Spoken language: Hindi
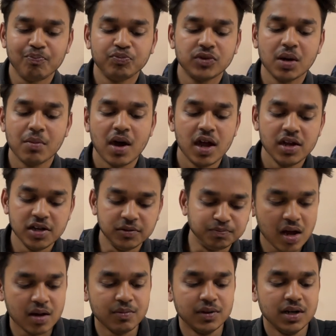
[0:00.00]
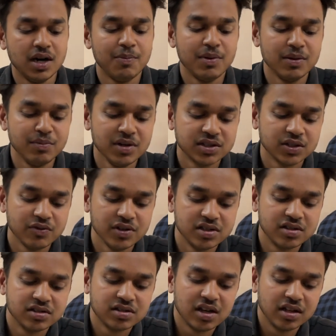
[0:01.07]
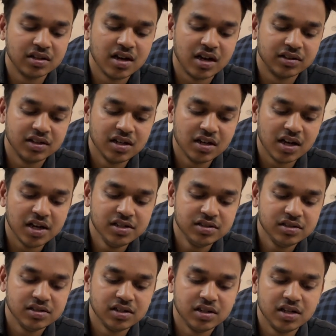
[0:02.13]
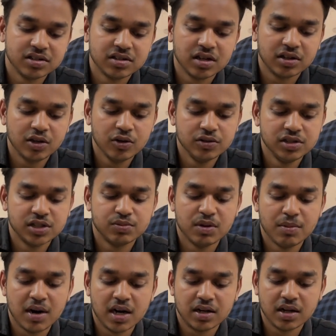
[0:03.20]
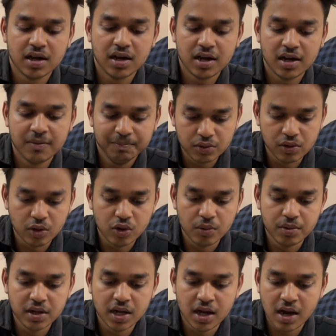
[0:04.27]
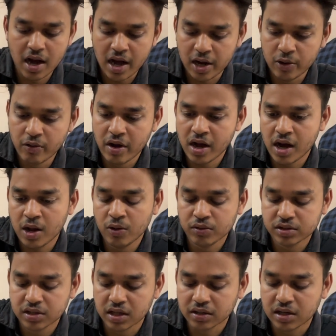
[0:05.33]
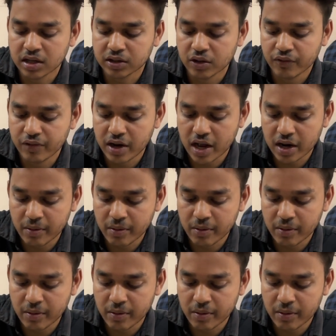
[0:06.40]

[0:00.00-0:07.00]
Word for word: तबाही अब अपन मिक्स वेज के साथ खाते हैं गाइस ये देख सकते हो जिसमें भाटा है फूल गोभी है आलू है आलू के साथ खाता हूँ फिलहाल